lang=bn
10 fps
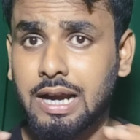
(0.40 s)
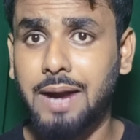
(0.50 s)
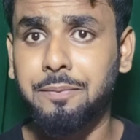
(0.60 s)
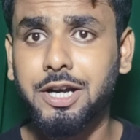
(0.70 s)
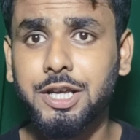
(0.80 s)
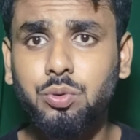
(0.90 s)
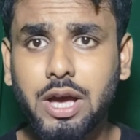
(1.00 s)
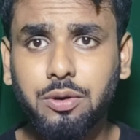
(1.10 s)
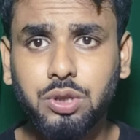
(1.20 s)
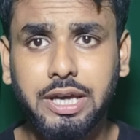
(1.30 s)
আপনারা কিন্তু
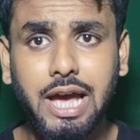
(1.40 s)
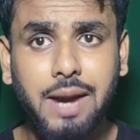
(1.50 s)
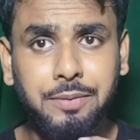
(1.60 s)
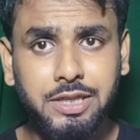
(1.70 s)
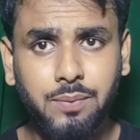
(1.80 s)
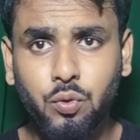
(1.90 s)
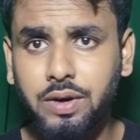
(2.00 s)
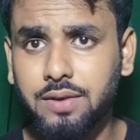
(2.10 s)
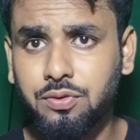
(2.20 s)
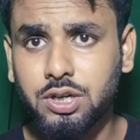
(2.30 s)
এখন থেকে আপনাদের
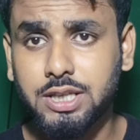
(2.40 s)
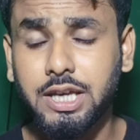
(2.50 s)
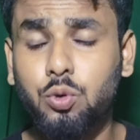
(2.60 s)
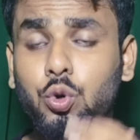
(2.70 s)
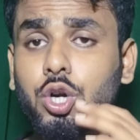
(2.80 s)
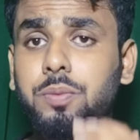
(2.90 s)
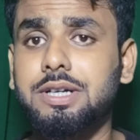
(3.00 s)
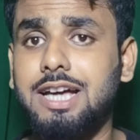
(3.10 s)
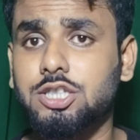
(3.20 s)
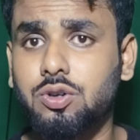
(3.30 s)
মোবাইল ফোনটাতে কোনো রকম
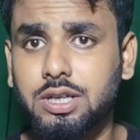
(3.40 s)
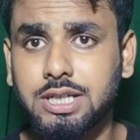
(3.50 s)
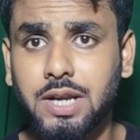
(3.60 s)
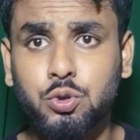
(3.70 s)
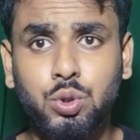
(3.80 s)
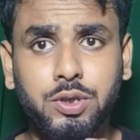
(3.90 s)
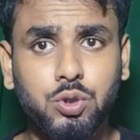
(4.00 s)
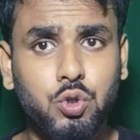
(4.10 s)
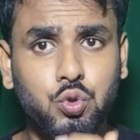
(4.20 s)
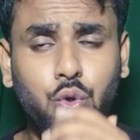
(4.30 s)
টাচ করা ছাড়া
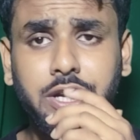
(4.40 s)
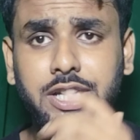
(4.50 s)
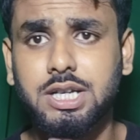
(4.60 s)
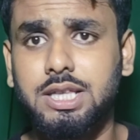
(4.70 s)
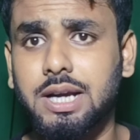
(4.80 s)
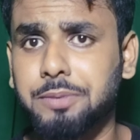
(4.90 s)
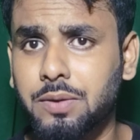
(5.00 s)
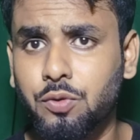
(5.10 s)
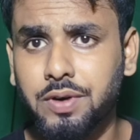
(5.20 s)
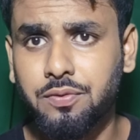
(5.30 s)
শুধুমাত্র চোখের ইশারাতে
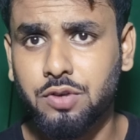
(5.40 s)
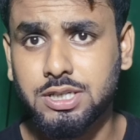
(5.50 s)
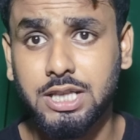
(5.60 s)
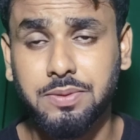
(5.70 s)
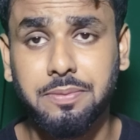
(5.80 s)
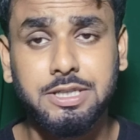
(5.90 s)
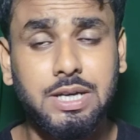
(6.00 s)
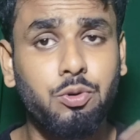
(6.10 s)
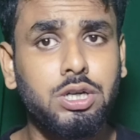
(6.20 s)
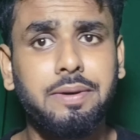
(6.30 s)
আপনাদের মোবাইল ফোনটা চালাতে পারবেন
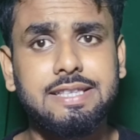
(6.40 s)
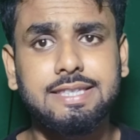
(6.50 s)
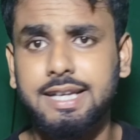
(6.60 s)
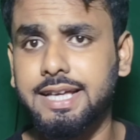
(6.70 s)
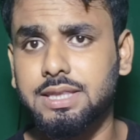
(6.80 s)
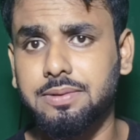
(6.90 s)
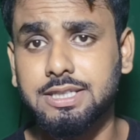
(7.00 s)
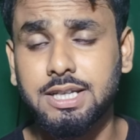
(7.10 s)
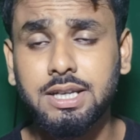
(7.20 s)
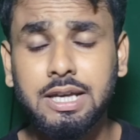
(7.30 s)
যেমনটা আমার স্ক্রিনে দেখতে
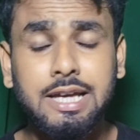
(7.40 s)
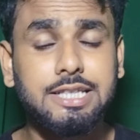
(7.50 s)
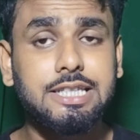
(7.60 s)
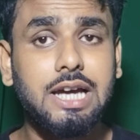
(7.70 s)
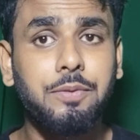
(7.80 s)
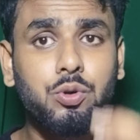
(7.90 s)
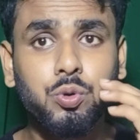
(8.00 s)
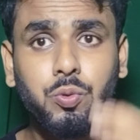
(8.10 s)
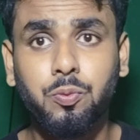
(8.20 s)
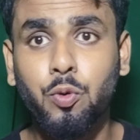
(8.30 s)
পাচ্ছেন যে আমি
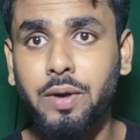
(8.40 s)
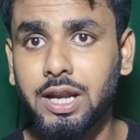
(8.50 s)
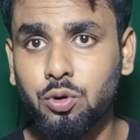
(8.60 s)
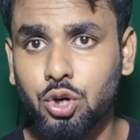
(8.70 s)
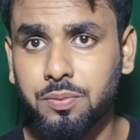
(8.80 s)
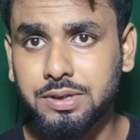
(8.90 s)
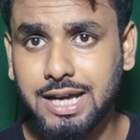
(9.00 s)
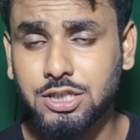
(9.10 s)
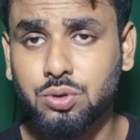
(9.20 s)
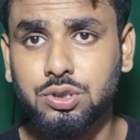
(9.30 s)
কিন্তু মোবাইলে কোনো রকম
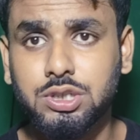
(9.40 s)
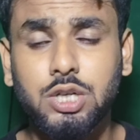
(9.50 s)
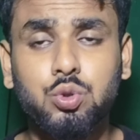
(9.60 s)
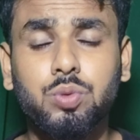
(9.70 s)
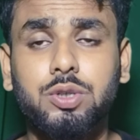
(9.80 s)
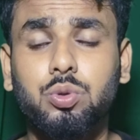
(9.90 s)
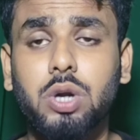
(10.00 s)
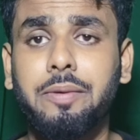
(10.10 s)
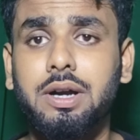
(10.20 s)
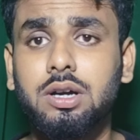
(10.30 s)
টাচ করছি না শুধুমাত্র
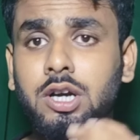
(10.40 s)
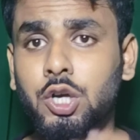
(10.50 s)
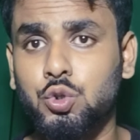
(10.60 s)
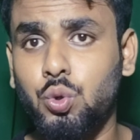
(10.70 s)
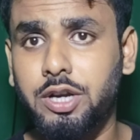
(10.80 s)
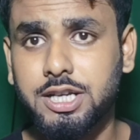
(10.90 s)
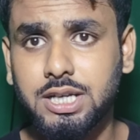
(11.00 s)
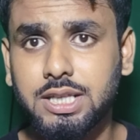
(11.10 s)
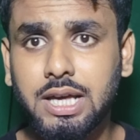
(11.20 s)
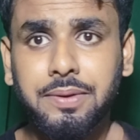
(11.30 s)
আমার চোখের
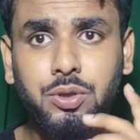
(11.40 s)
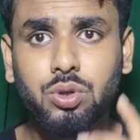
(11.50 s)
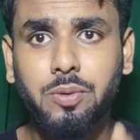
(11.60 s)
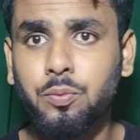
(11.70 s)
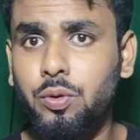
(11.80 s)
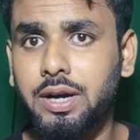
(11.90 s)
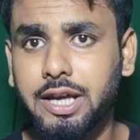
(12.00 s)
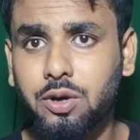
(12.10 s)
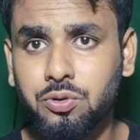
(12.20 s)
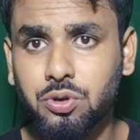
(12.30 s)
ইশারাতে আমি কিন্তু আমার
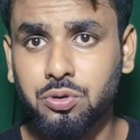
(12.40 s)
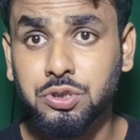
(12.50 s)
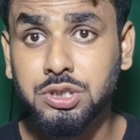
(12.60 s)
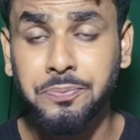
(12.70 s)
মোবাইলটাকে কন্ট্রোল করছি